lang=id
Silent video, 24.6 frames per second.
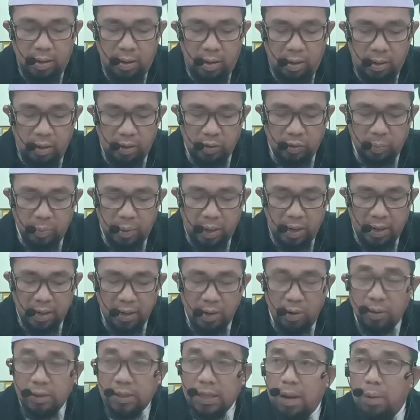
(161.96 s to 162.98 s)
Allah
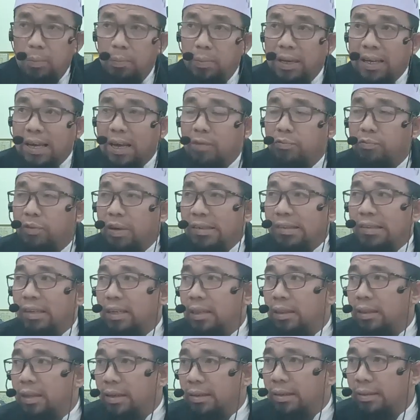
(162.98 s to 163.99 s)
Subhanahu wa taala memberikan
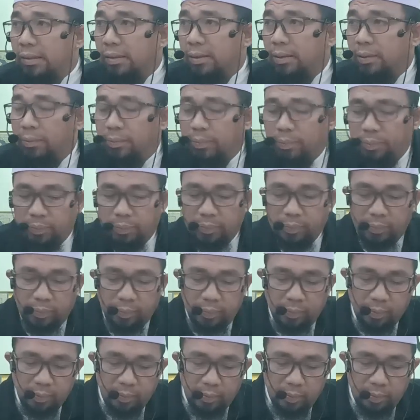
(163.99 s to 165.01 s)
fasilitas
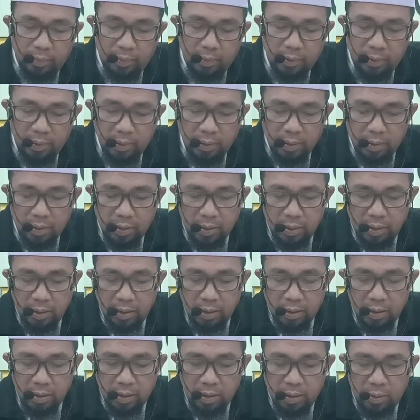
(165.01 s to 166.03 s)

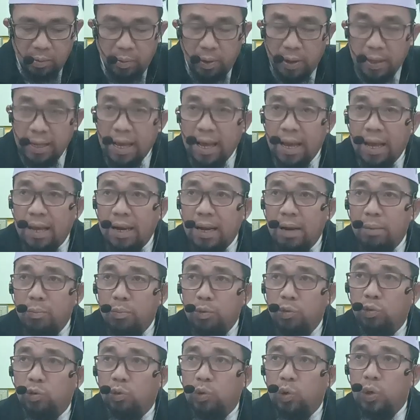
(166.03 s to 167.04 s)
ya wa ya ada
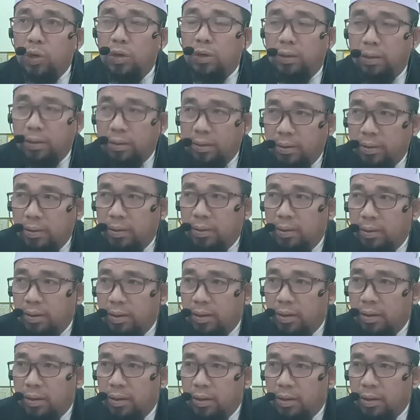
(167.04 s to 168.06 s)
muskun
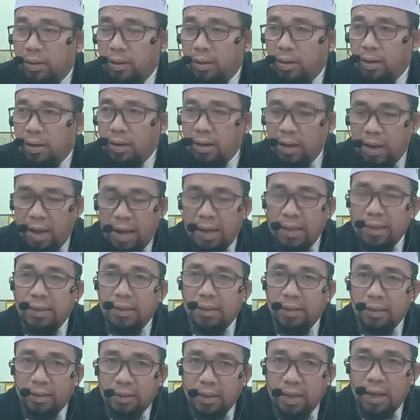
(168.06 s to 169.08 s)

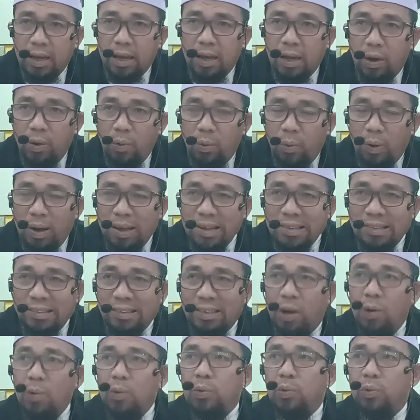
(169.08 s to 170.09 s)
anta wa
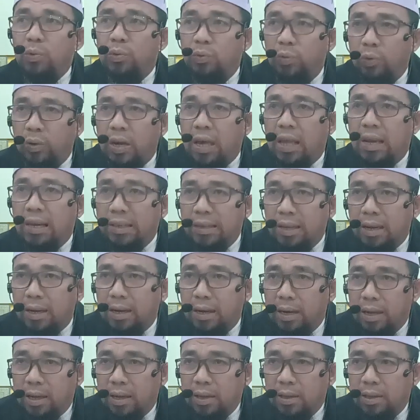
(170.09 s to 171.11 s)
zaujukal
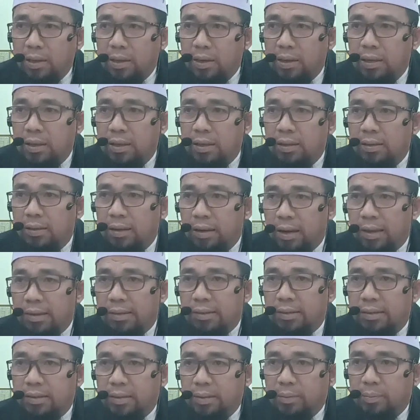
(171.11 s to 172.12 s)
jannah jadi
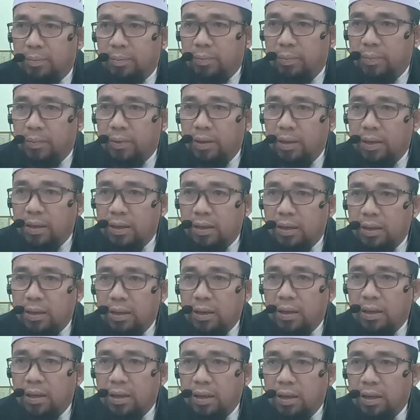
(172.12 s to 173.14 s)
jelas ya
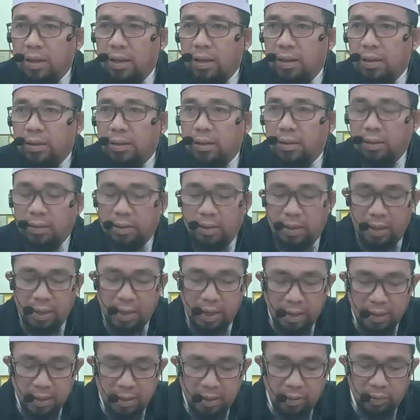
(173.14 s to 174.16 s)

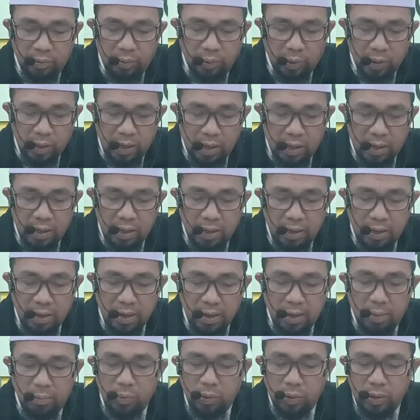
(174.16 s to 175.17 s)
tinggalnya di surga
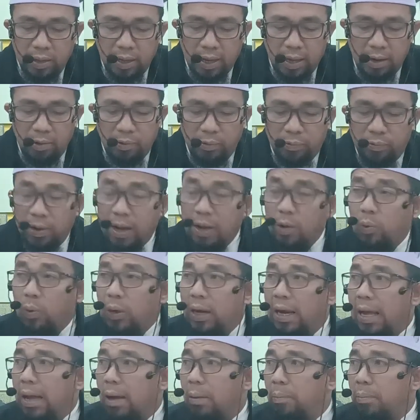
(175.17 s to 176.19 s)
kemudian
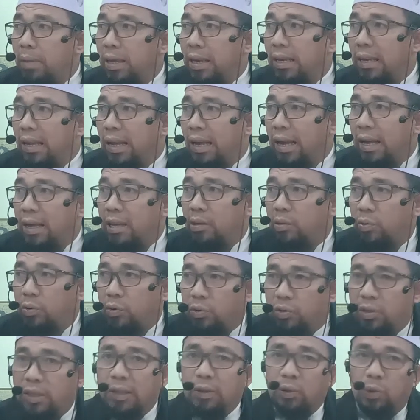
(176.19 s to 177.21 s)
fakula min
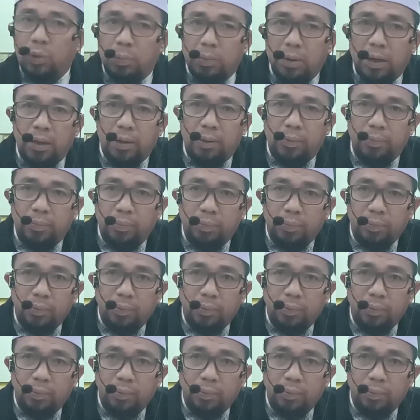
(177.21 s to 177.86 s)
itu ma